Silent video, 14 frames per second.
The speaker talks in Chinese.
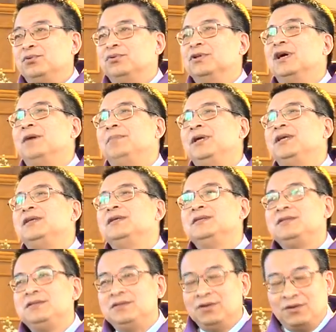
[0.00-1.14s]
葡萄平行
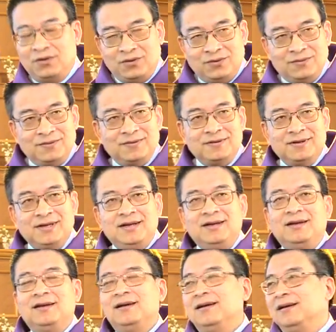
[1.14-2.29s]
酒，
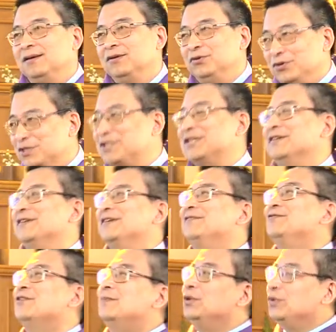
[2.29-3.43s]
于是
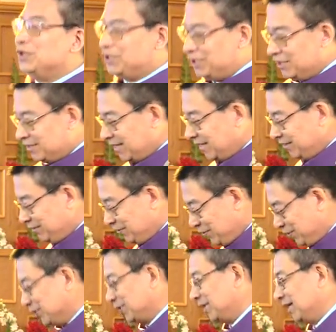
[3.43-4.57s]
我们对圣餐
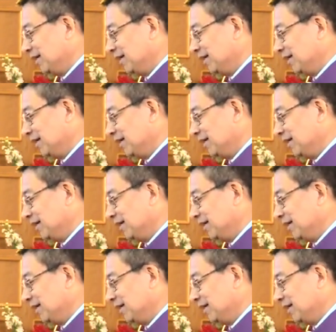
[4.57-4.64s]
又有